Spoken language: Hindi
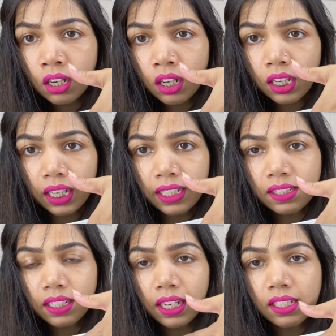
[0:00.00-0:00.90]

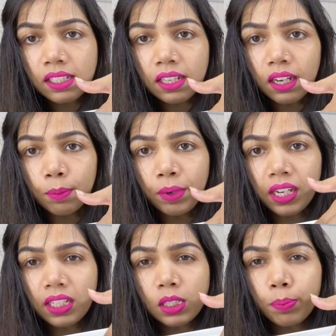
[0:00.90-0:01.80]
क्लेंजिंग एंड
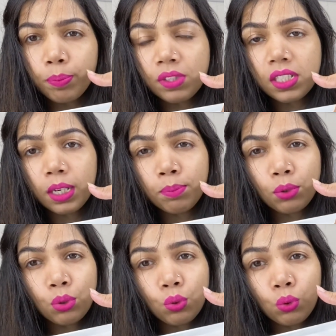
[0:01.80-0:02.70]
स्क्रबिंग स्टेप
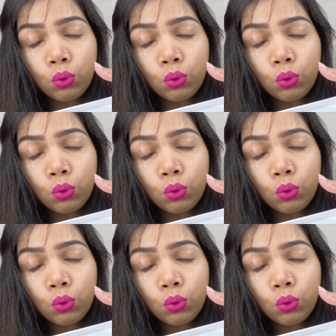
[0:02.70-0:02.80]
टू